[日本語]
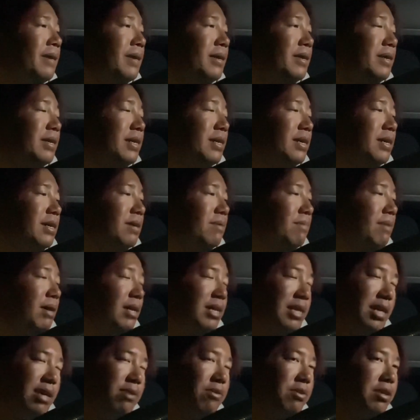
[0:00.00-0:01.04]
えー、ま
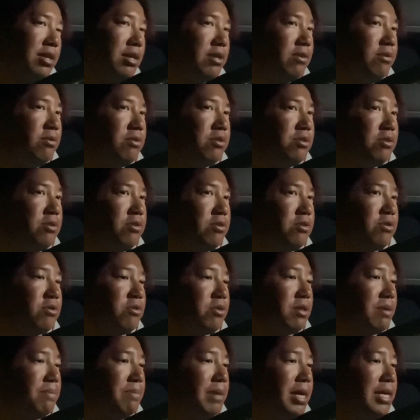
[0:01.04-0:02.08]
あ結構ね、要所要
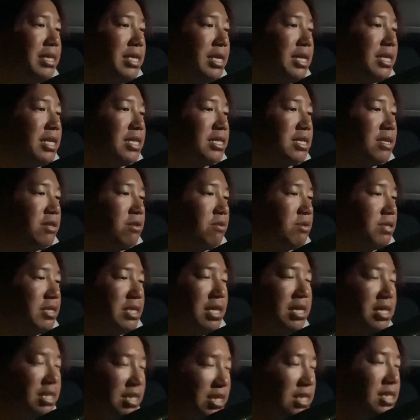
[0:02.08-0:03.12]
所ね、巻いたんですけど、
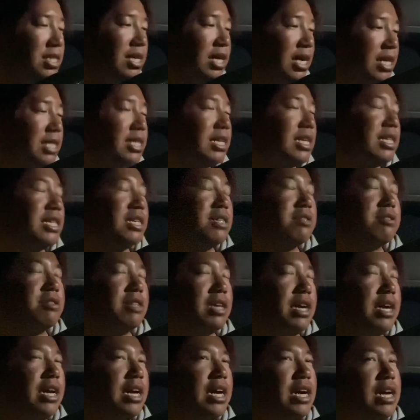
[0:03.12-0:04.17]
全然当たらなく
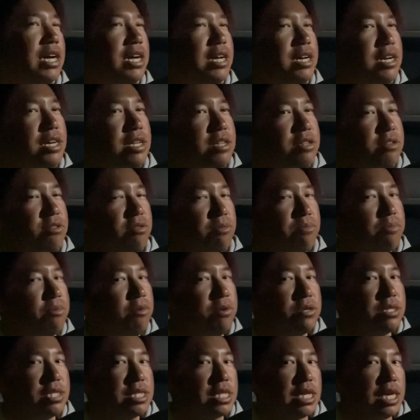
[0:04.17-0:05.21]
て、てか、
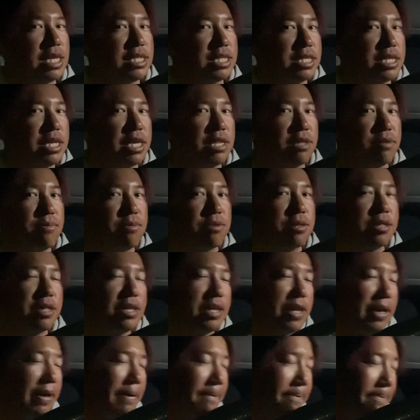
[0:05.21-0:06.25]
もしかしてと思っ
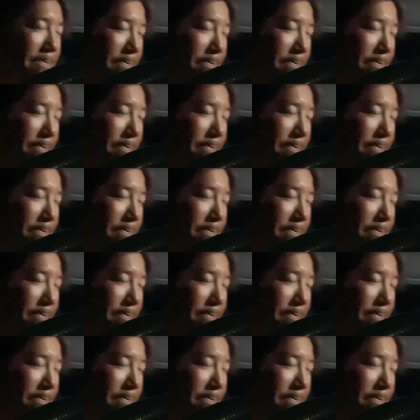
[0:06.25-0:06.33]
て、